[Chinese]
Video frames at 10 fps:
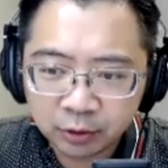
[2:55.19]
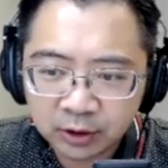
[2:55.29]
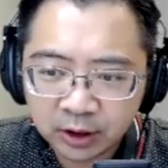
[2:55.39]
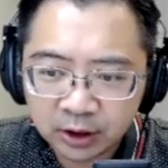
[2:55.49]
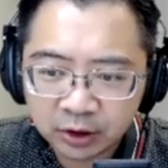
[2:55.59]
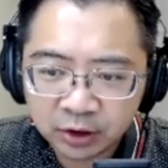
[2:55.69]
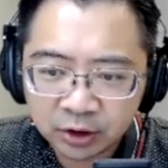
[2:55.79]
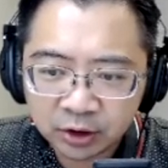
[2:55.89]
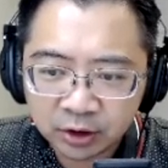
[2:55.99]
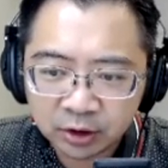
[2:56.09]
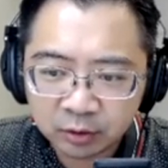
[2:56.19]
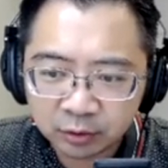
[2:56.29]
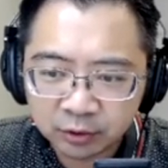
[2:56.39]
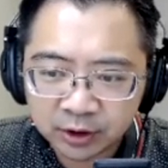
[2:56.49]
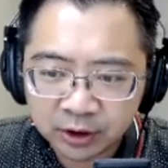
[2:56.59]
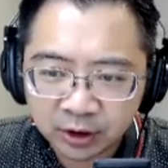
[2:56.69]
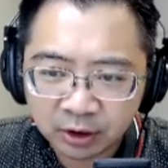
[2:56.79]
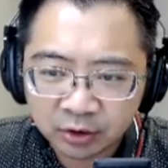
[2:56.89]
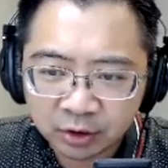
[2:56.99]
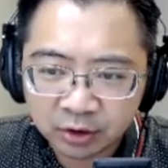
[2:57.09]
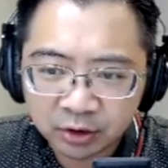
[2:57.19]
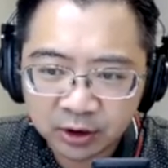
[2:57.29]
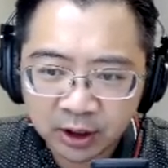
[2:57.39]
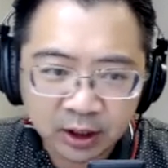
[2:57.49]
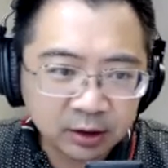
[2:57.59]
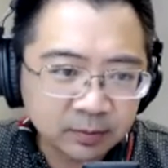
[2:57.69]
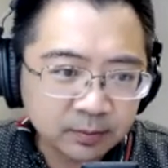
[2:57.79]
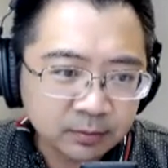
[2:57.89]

应该是过去几个小时之内